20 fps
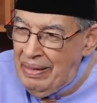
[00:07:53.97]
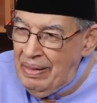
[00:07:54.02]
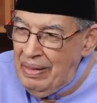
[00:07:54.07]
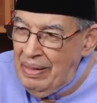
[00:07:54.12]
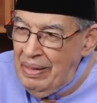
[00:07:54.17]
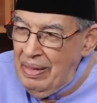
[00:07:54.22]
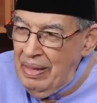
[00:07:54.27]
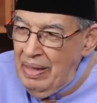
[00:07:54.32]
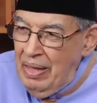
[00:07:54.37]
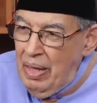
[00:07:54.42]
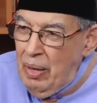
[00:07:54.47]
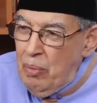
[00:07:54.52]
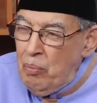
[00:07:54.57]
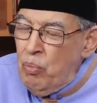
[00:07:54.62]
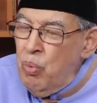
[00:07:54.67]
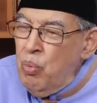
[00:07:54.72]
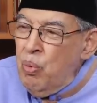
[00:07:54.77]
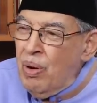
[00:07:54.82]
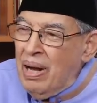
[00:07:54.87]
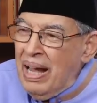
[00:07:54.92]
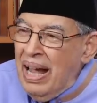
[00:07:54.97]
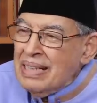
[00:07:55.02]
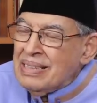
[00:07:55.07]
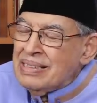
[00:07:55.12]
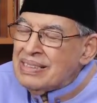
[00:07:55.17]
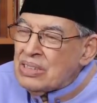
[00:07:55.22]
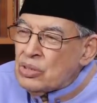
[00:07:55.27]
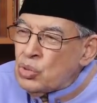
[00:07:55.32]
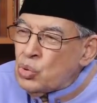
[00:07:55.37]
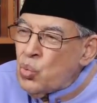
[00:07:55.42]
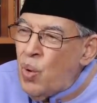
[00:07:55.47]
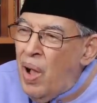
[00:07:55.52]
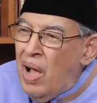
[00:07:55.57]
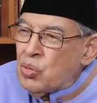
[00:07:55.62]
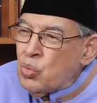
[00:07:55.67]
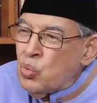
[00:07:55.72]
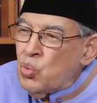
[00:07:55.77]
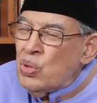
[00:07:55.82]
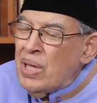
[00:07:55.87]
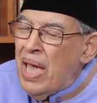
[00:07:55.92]
Hmm. Bukan
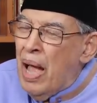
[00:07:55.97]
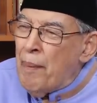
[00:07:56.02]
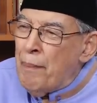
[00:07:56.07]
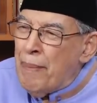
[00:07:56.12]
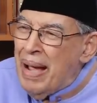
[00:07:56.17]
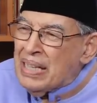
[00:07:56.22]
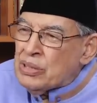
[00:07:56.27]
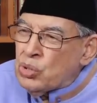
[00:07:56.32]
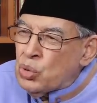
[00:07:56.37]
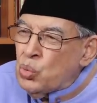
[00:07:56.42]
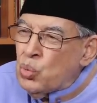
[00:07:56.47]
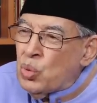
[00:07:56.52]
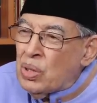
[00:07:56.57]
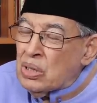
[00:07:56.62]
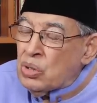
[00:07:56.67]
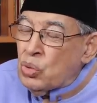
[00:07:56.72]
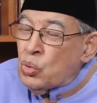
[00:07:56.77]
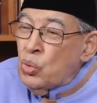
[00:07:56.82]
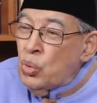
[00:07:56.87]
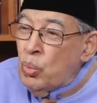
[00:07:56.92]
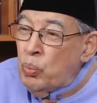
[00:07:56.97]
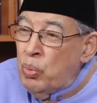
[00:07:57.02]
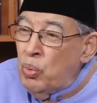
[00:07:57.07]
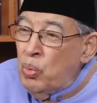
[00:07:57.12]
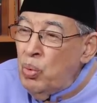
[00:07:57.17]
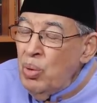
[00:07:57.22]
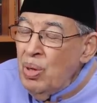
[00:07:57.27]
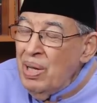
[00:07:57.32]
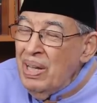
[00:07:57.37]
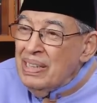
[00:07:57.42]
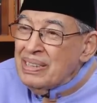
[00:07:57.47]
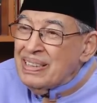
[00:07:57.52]
sesuatu yang masuk ke tubuh